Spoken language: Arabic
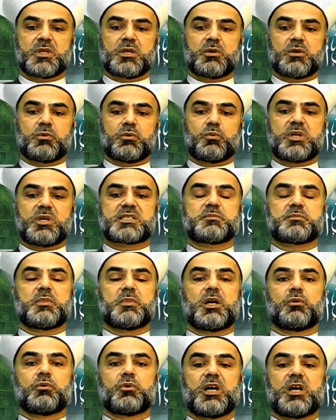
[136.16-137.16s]

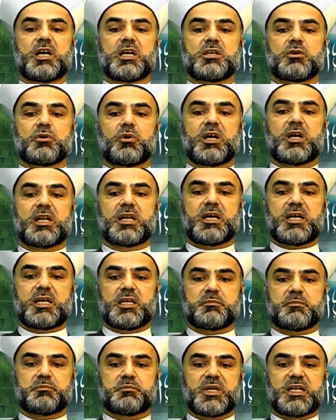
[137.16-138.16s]
واسمعوا أيها
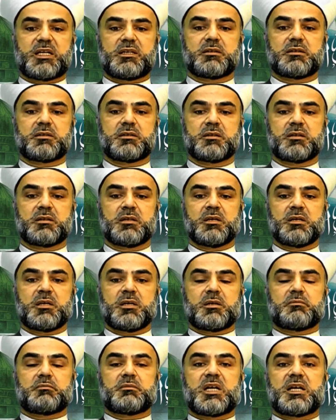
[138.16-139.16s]
الأحبة
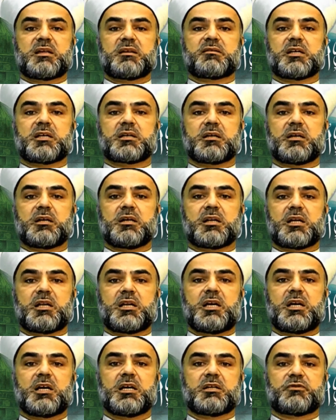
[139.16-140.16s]
ماذا قال
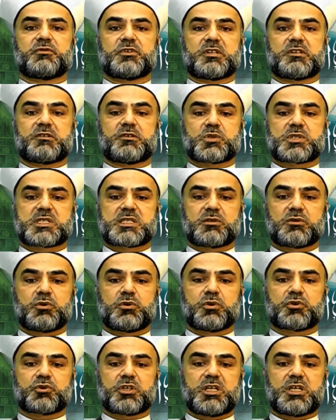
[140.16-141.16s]
الحافظ
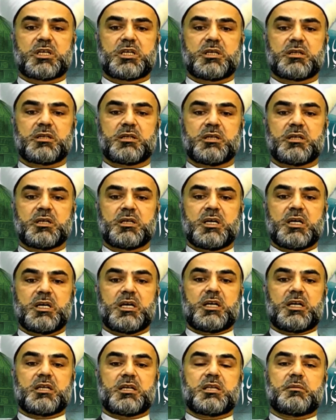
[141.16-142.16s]
السيوطي
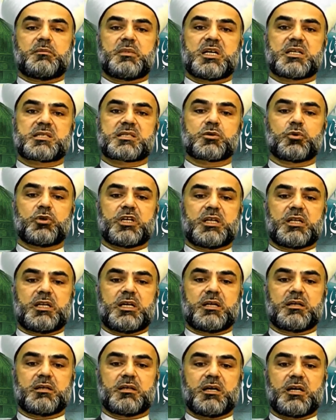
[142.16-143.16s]
عندما سئل
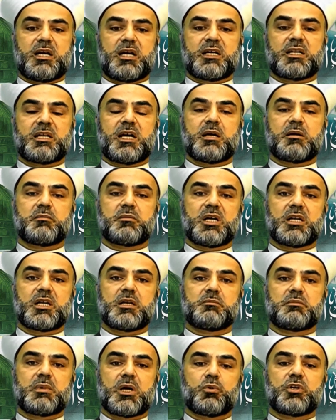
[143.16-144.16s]
عن عمل
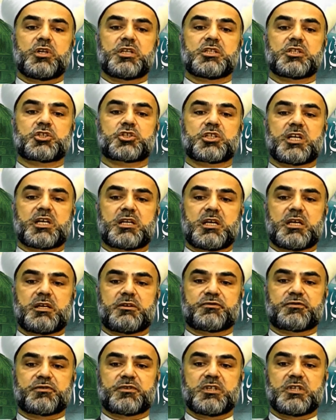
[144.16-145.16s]
المولد
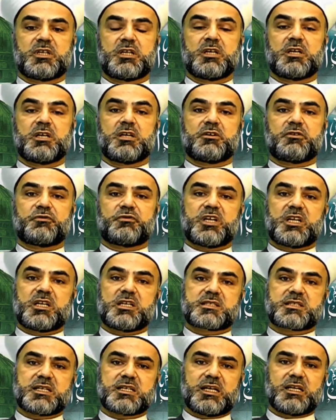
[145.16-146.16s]
الشريف في
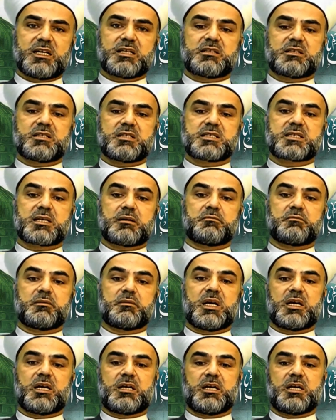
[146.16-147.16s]
رسالة
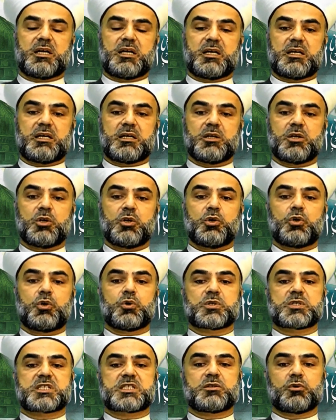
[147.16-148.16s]
سماها
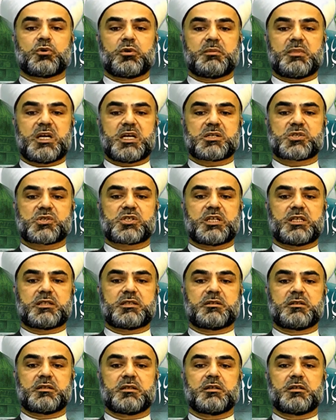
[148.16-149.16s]
حسن المقصد
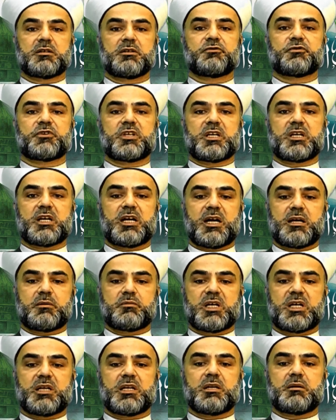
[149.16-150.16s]
في
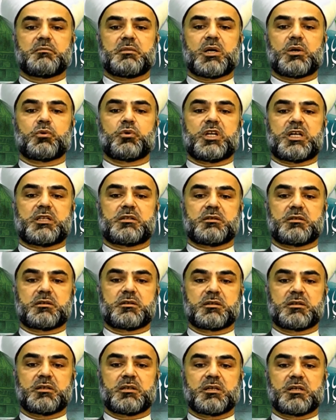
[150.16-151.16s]
عمل المولد
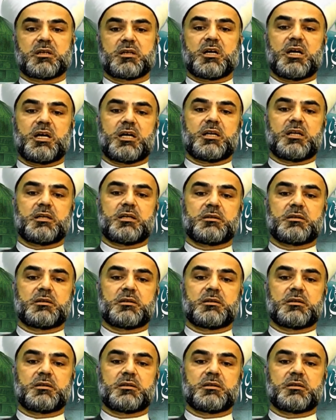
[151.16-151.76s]
قال